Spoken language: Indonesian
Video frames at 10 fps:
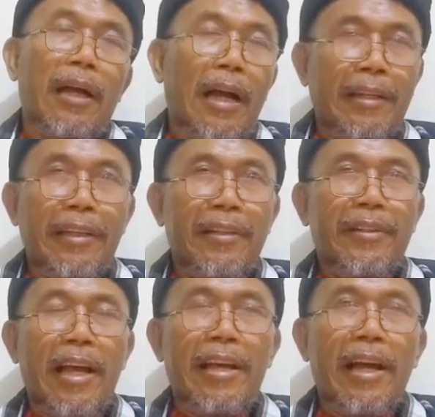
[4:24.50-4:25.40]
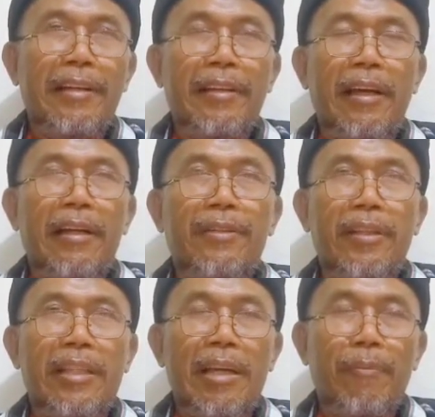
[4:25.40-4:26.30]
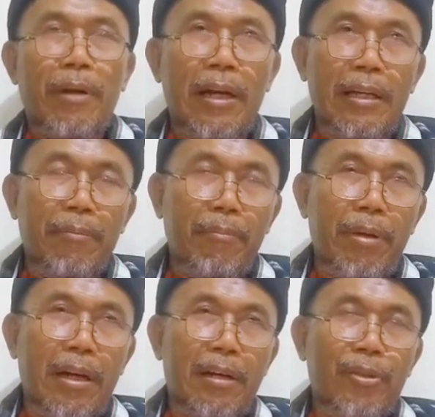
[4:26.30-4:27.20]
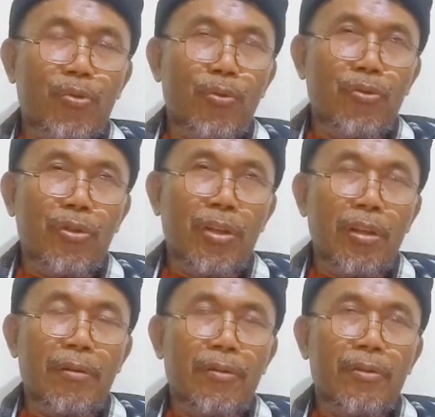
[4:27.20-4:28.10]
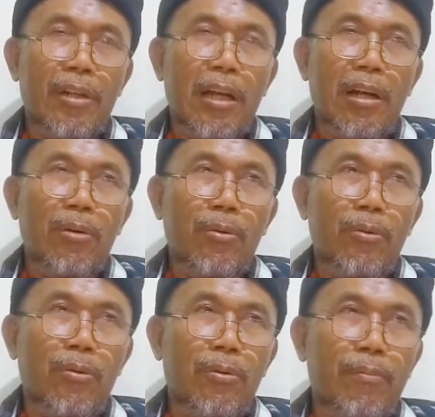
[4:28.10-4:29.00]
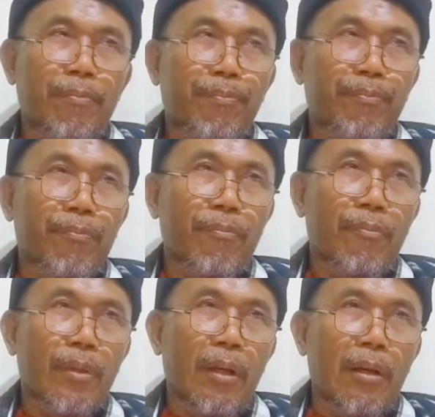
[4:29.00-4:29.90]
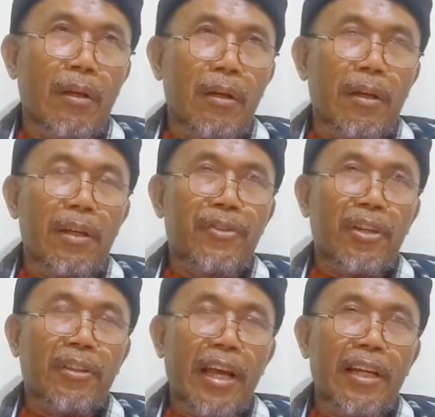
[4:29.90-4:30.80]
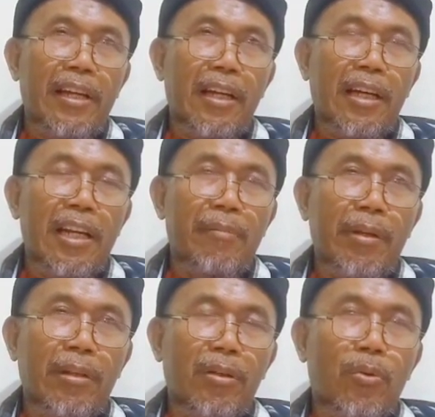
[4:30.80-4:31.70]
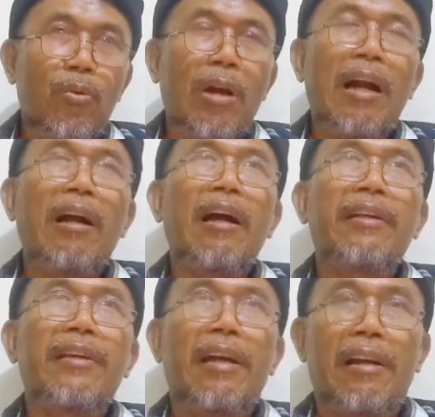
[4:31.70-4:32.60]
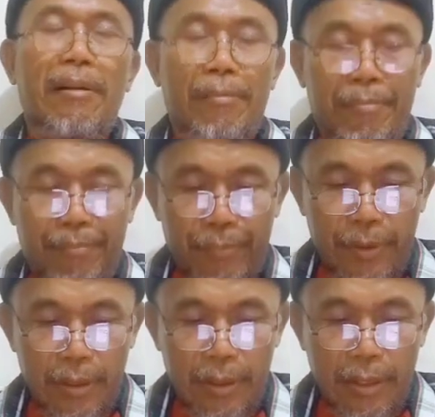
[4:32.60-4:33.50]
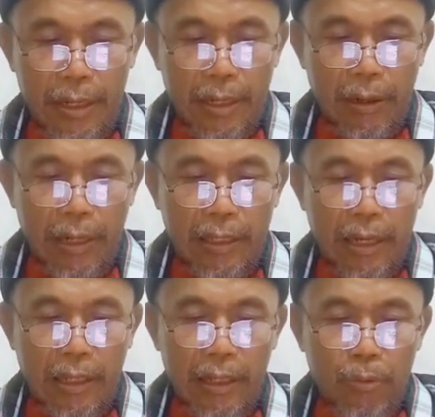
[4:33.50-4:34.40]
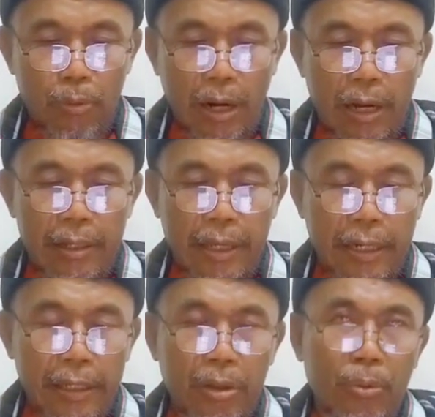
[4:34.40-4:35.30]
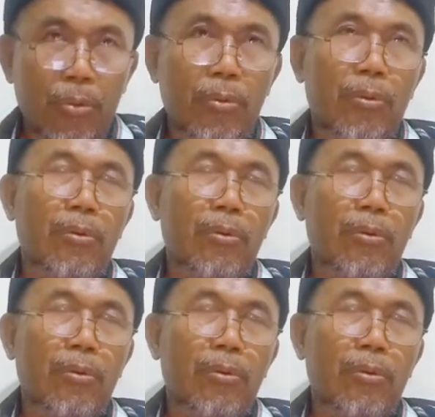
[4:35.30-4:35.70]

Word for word: Hanya sayangnya setiap kali berdiskusi selalu disertai dengan kalimat kurang ngajar. Nah, kata-kata kurang ngajar itu